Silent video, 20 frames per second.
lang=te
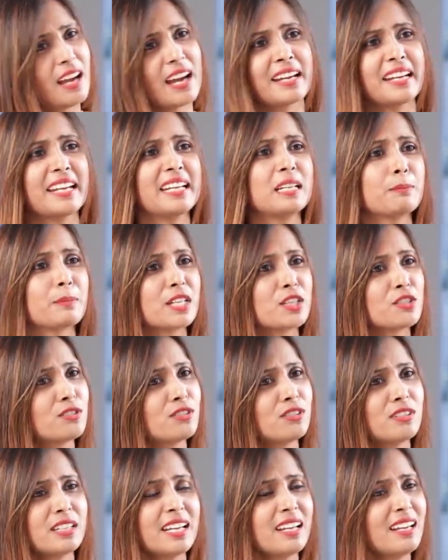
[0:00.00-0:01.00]
అనే
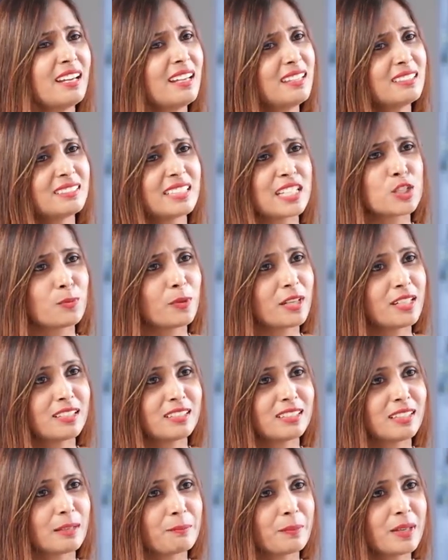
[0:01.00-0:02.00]
డిప్రెషన్లోనే
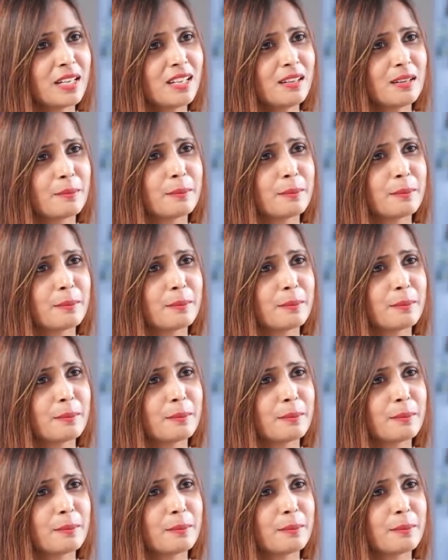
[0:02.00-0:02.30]
చచ్చిపోయినాను తప్ప